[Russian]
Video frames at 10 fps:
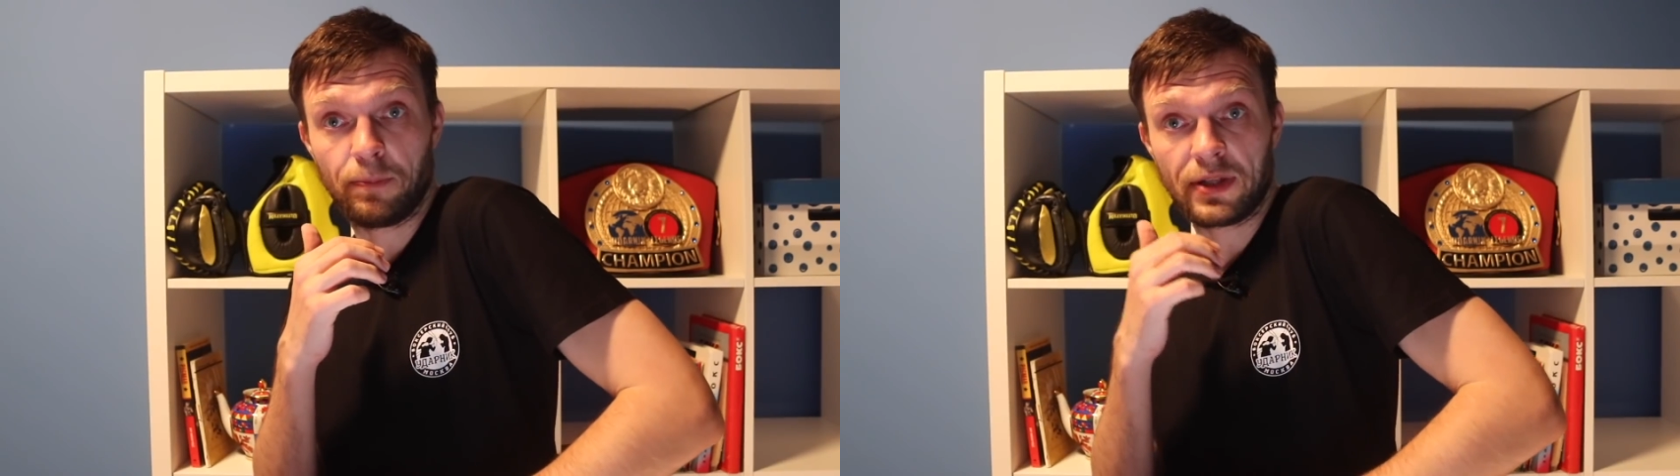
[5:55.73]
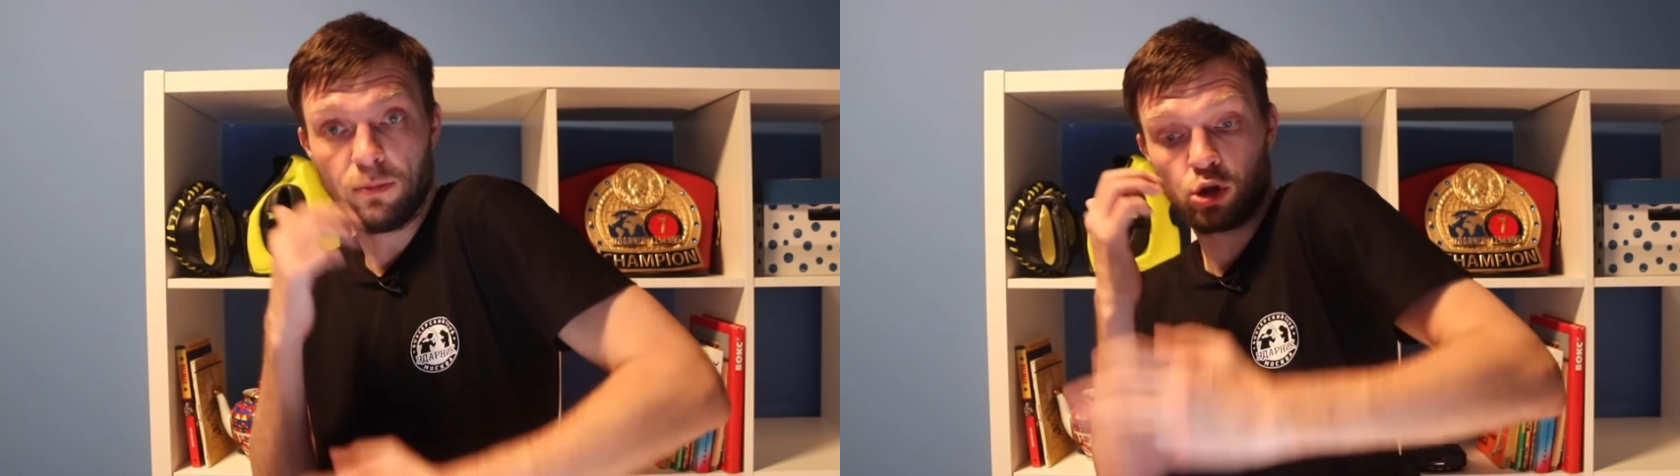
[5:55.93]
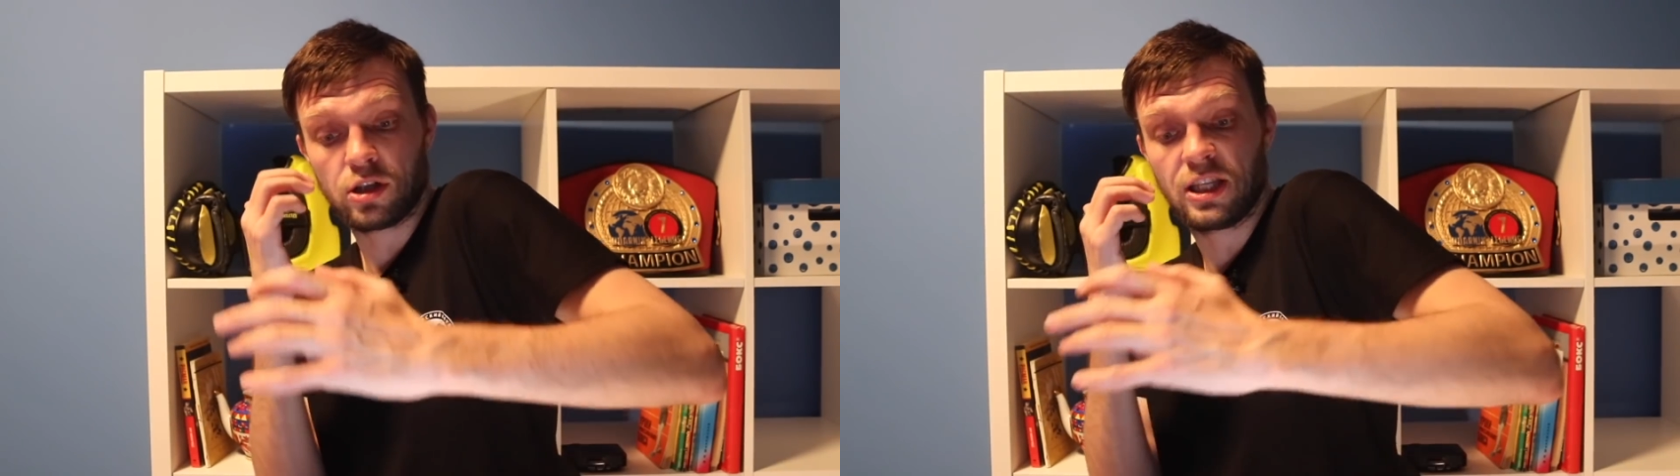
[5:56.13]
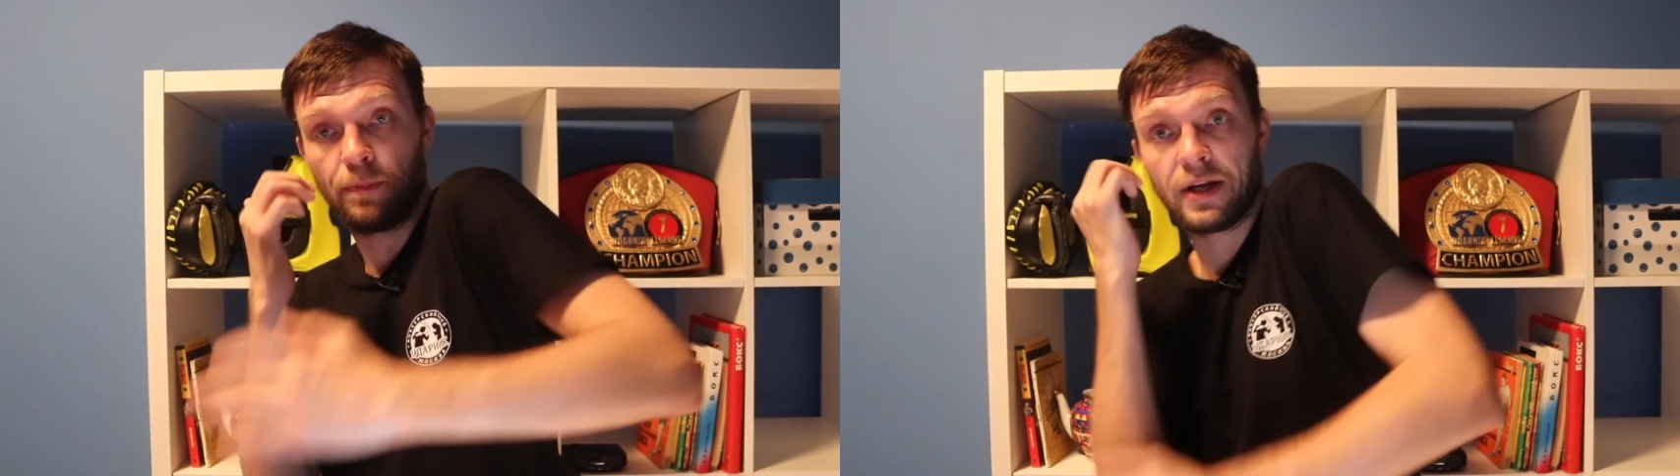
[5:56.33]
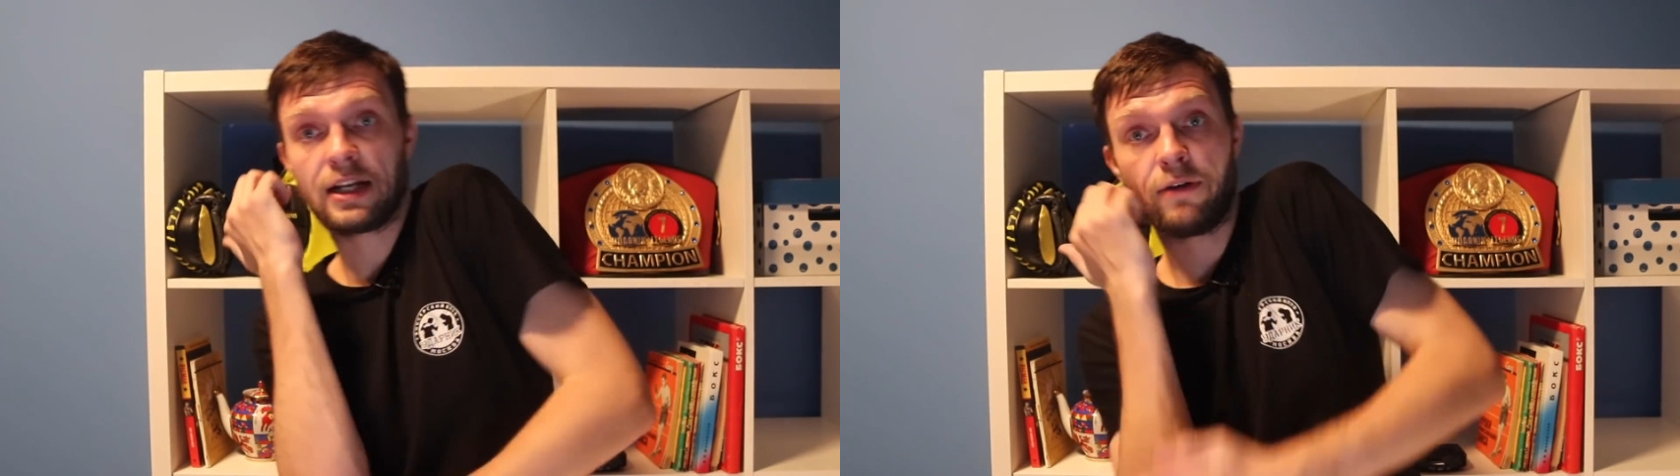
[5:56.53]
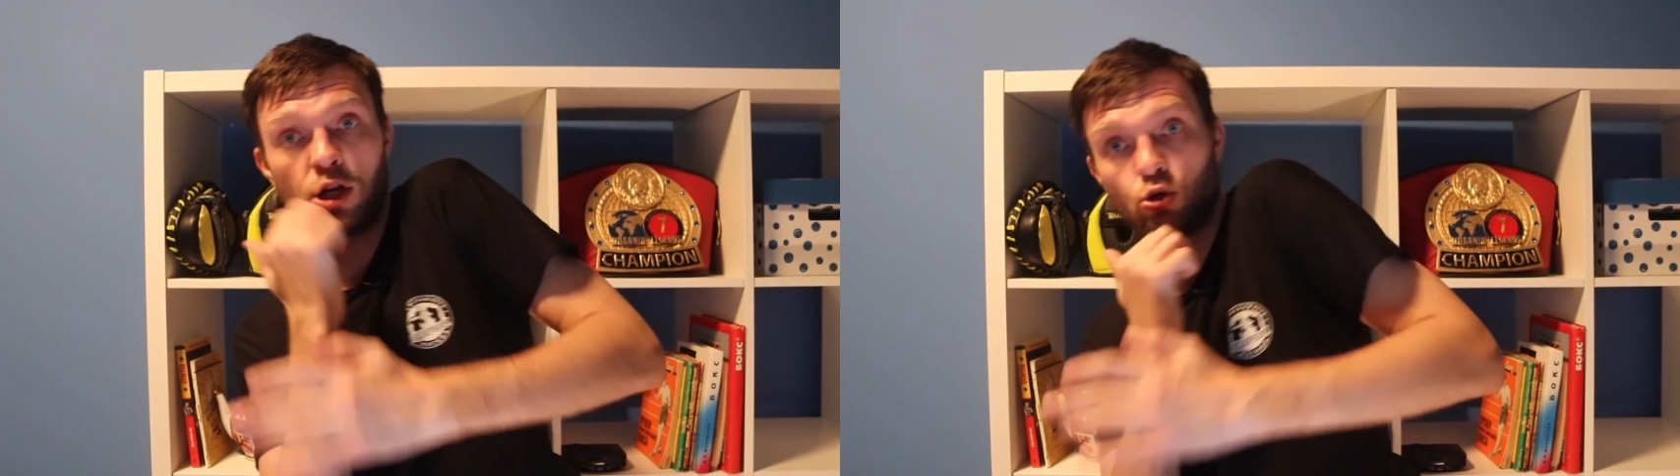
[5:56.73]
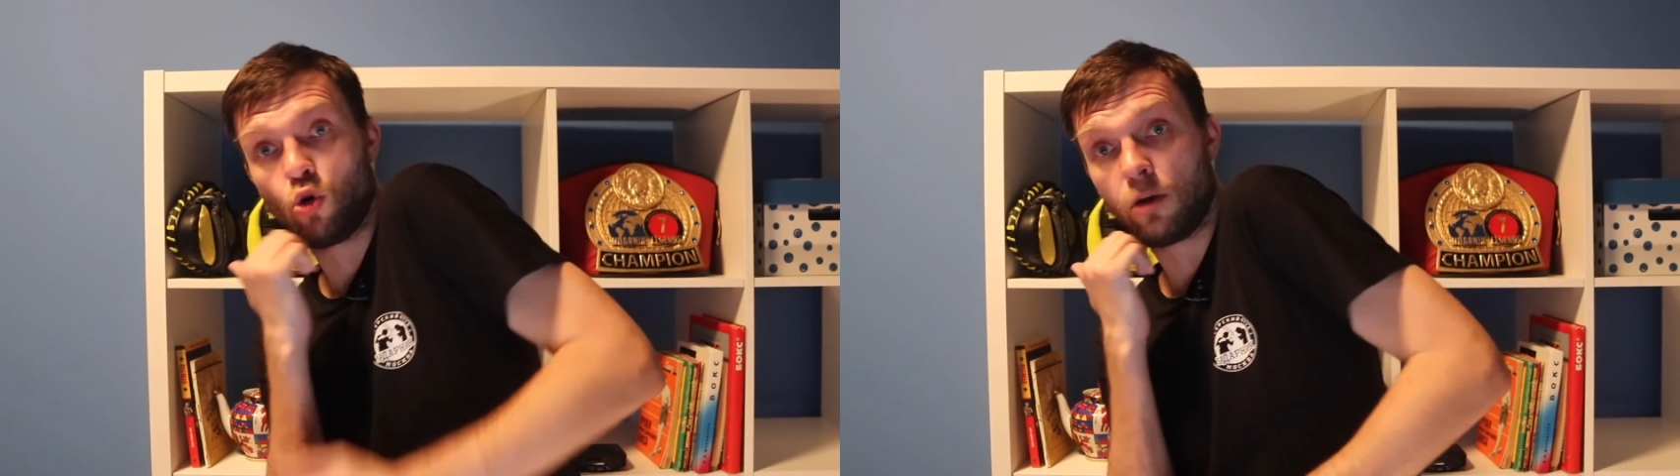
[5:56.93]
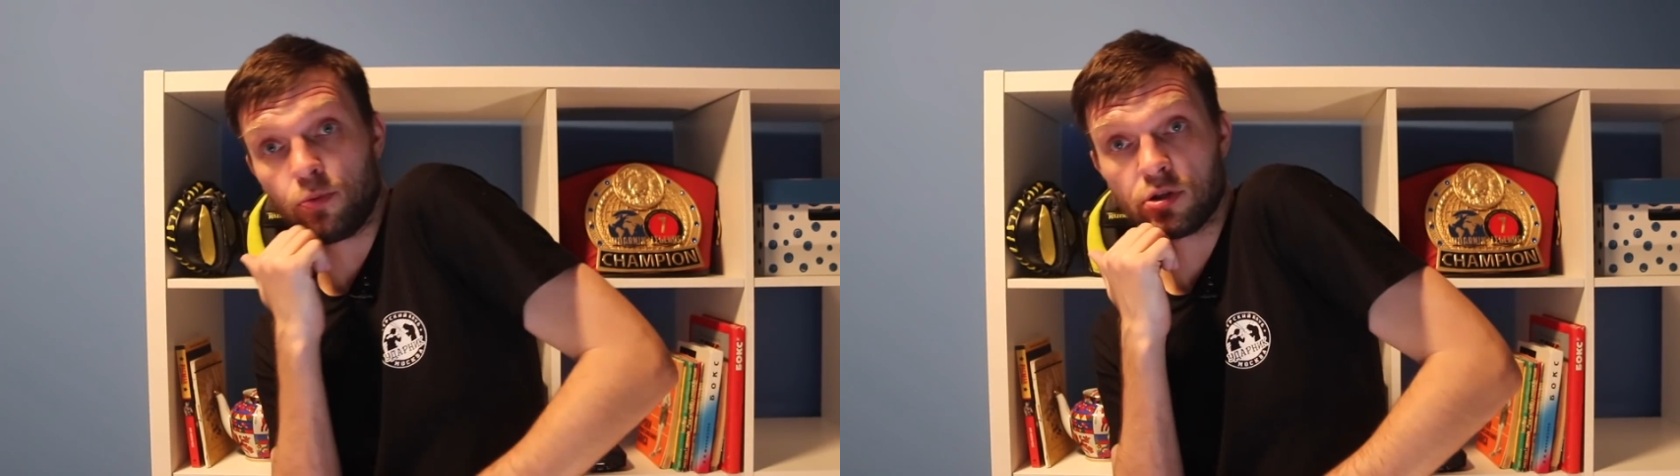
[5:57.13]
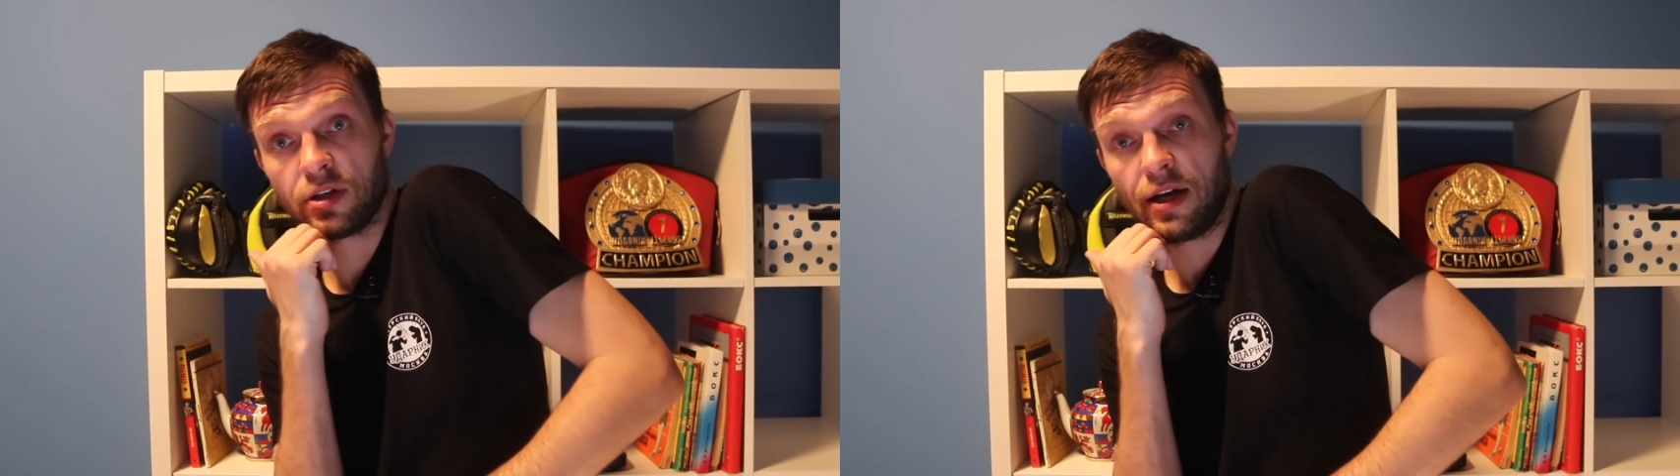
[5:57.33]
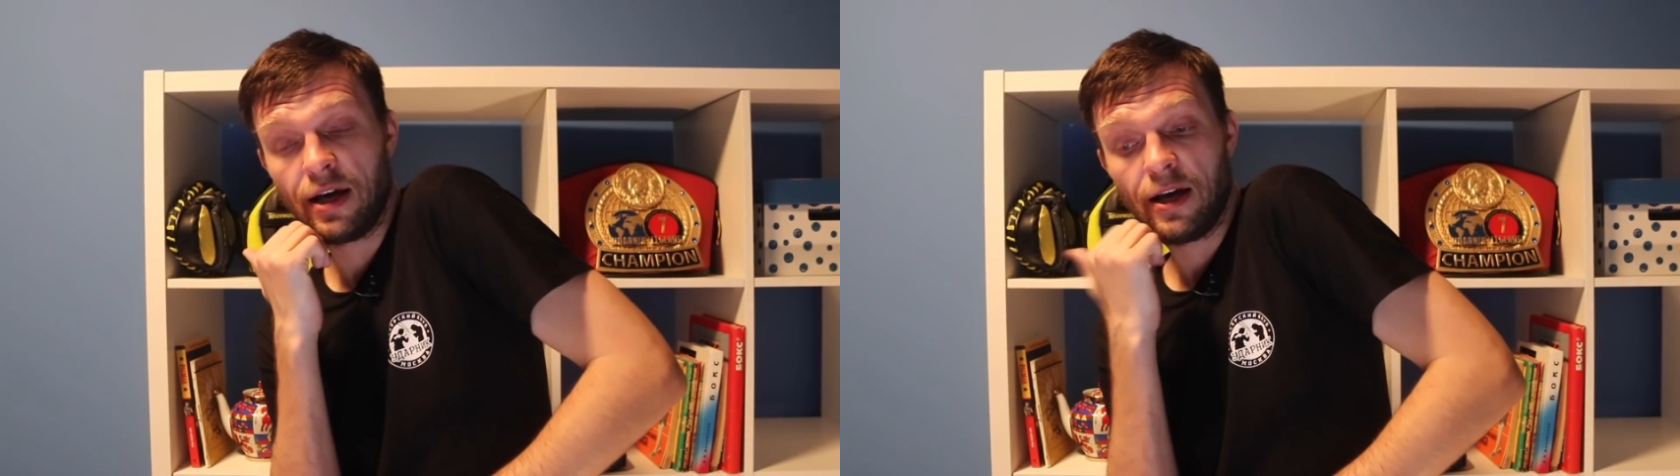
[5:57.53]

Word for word: потому что ты прикрываешь корпус,